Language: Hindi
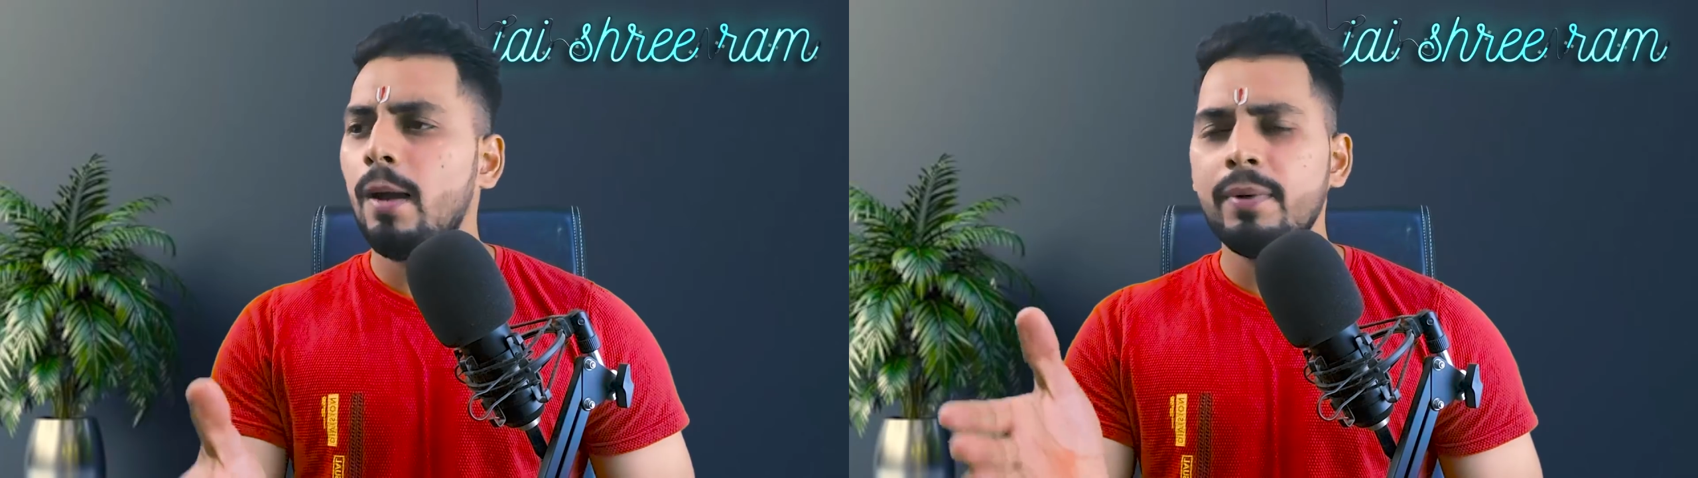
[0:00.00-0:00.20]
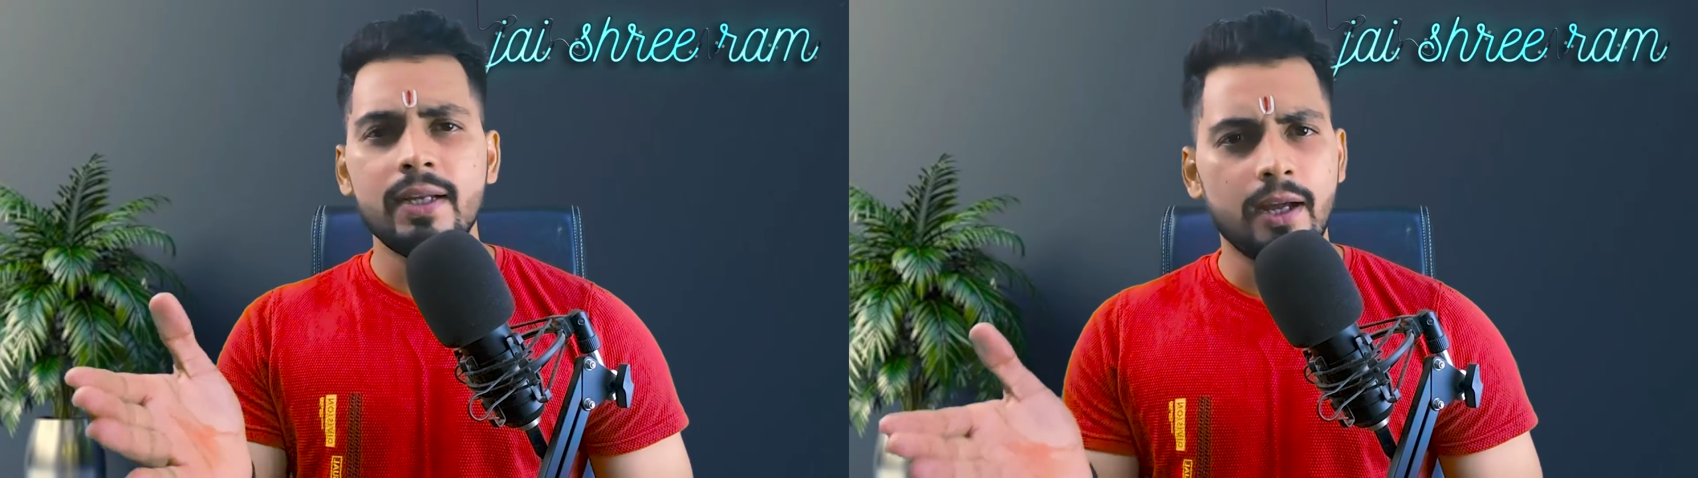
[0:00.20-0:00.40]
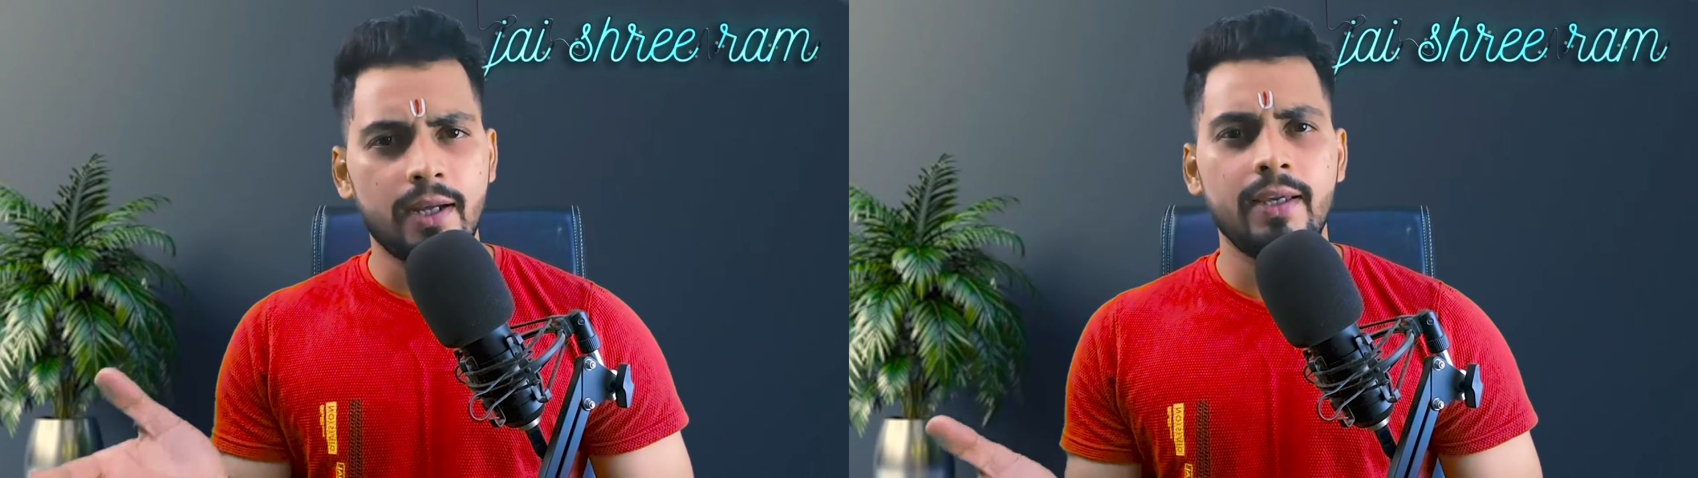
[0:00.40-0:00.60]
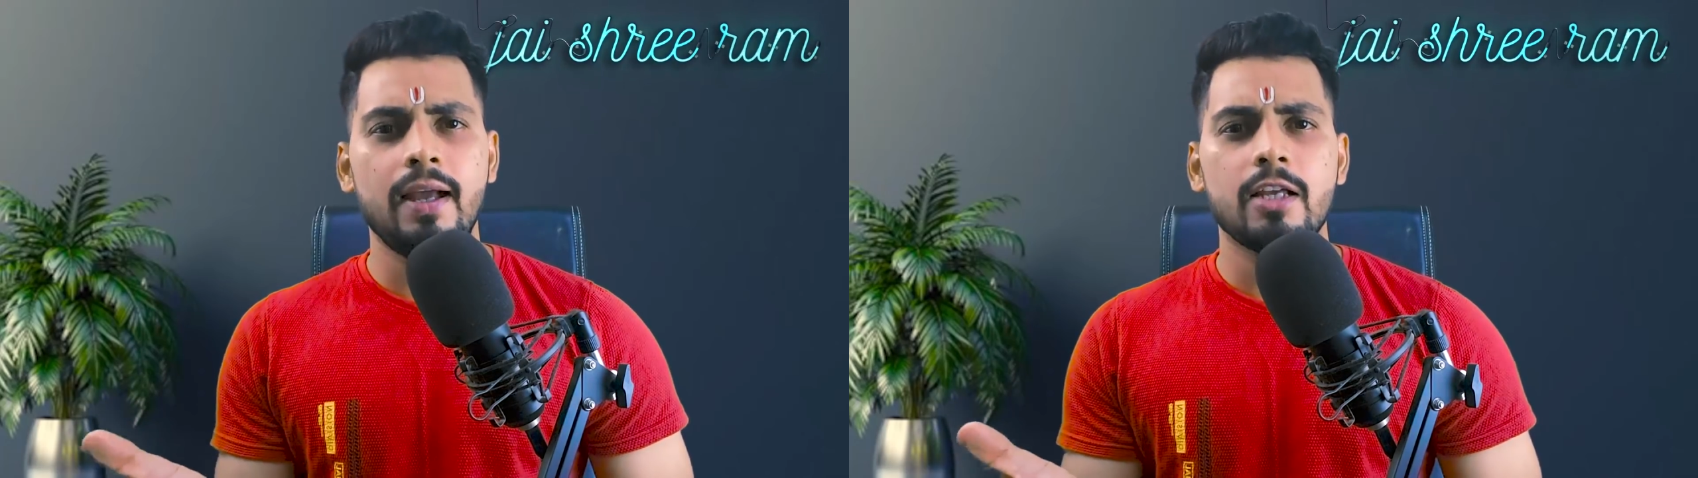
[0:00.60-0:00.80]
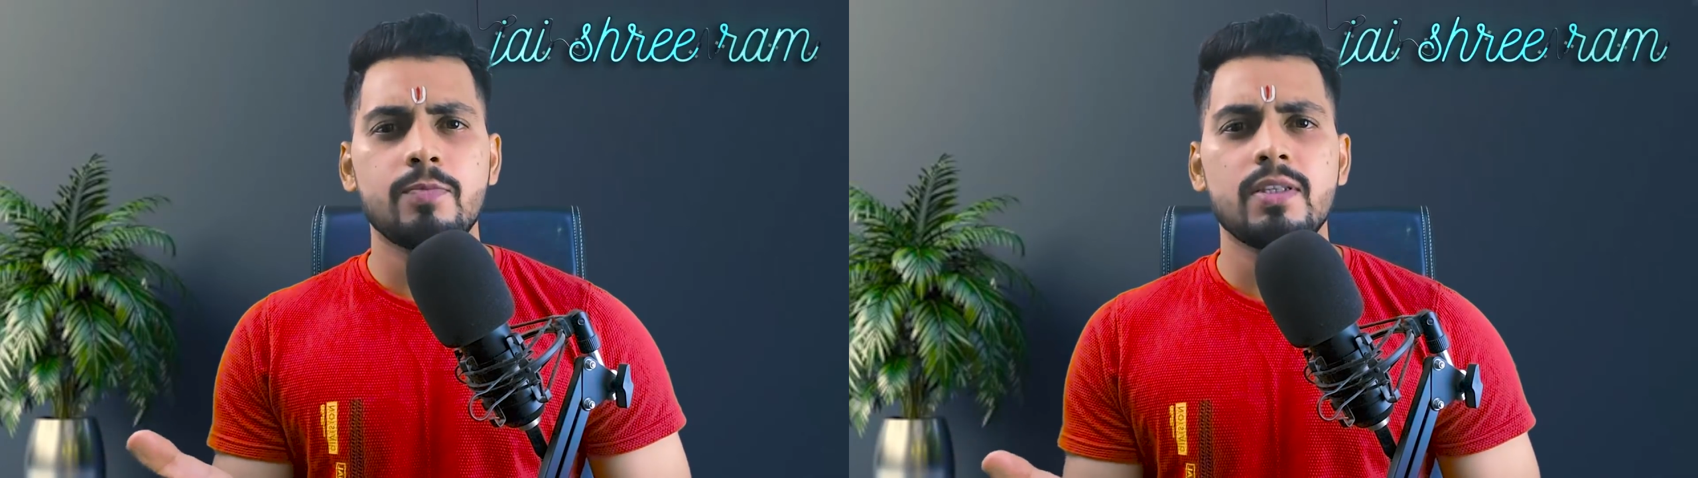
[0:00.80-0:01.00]
अपने घर के
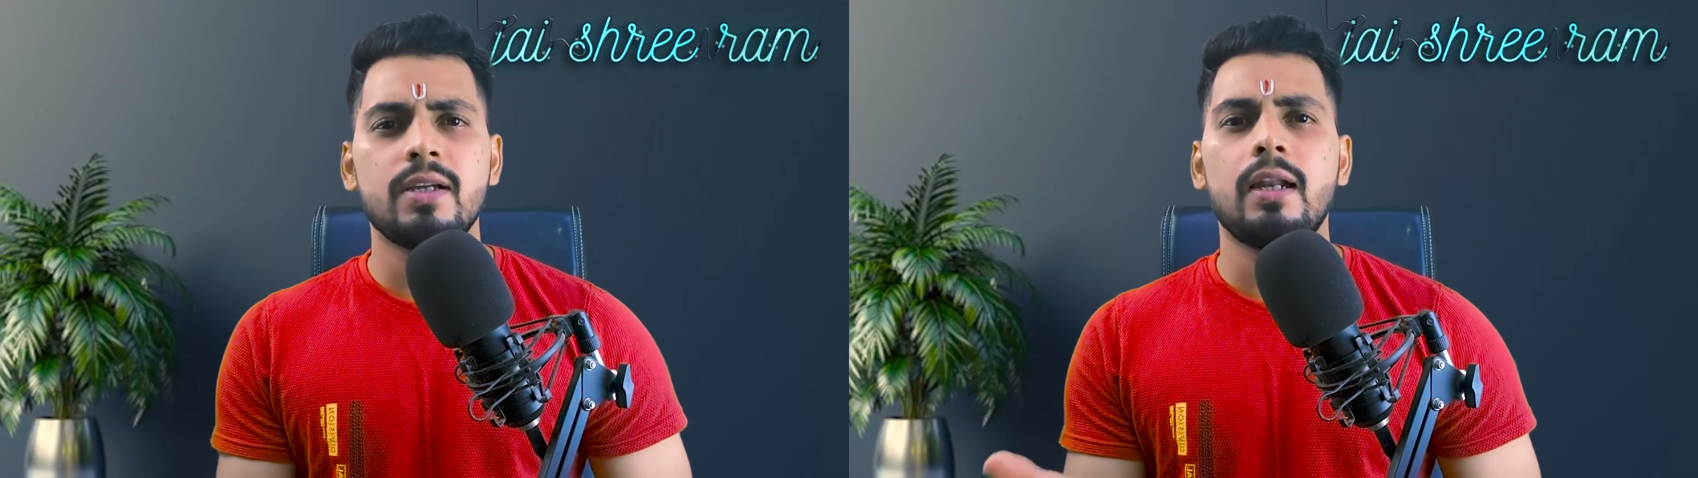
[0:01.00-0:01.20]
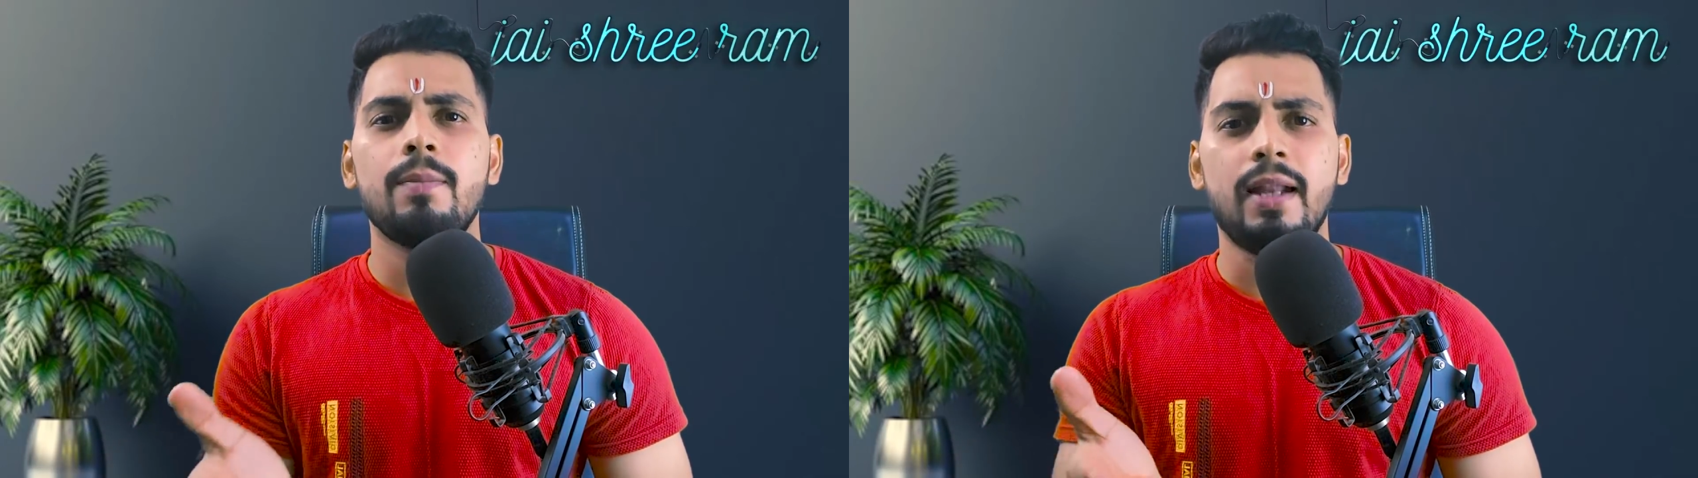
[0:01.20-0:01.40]
आसपास अगर आप